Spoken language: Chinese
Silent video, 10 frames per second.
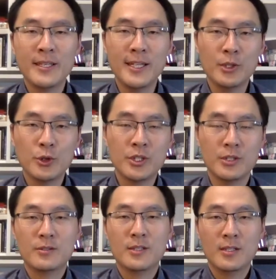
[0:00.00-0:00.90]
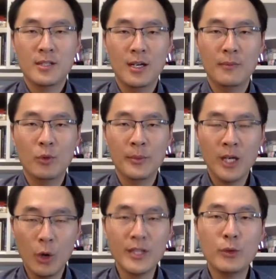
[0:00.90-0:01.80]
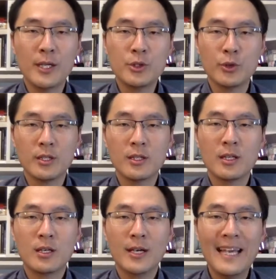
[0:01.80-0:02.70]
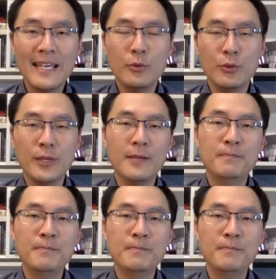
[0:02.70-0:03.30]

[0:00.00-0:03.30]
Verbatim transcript: 也就是啊我们口译员说的 A 语言，